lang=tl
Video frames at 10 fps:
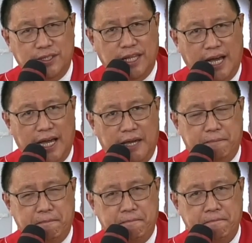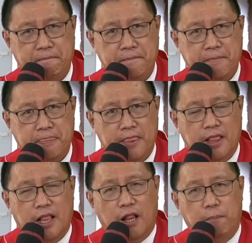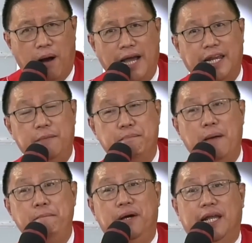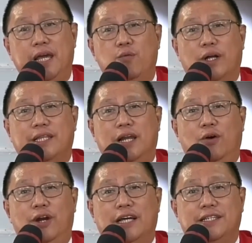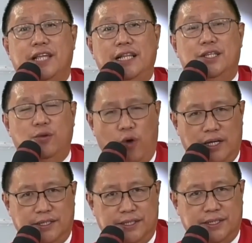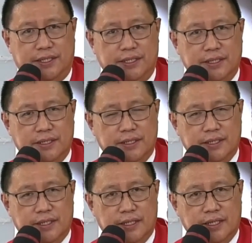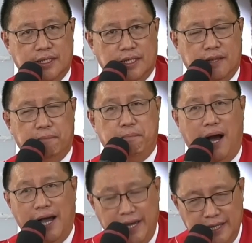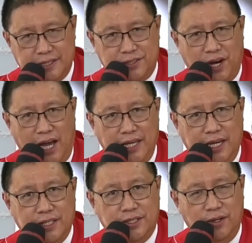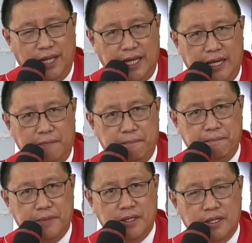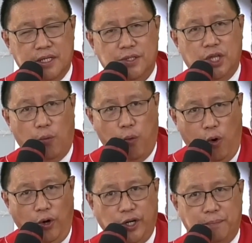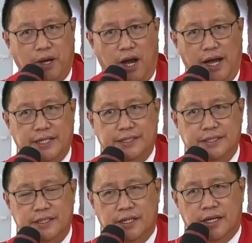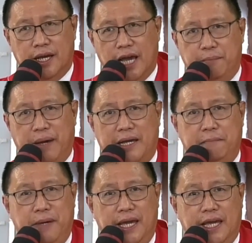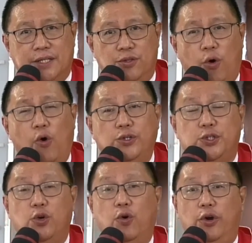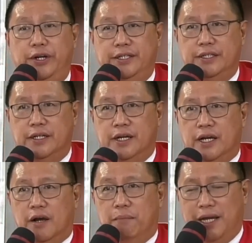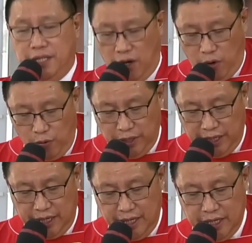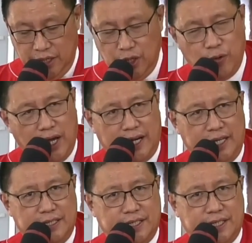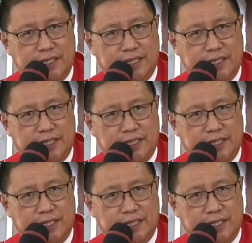life, by remembering what the Lord has done to us, by trying to live the Word of God, and by being nurtured by the Holy Eucharist.